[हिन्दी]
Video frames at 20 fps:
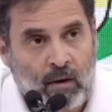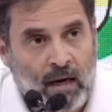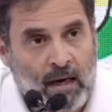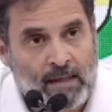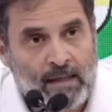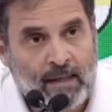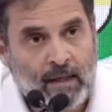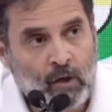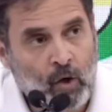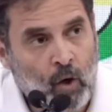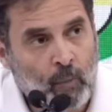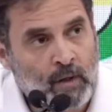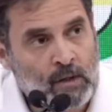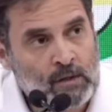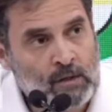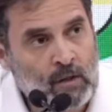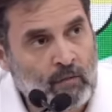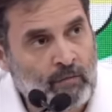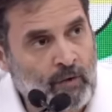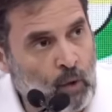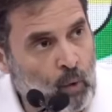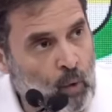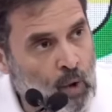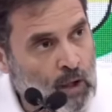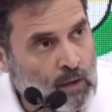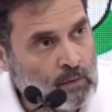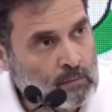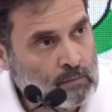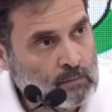बाद इकोनॉमिक सर्वे होगा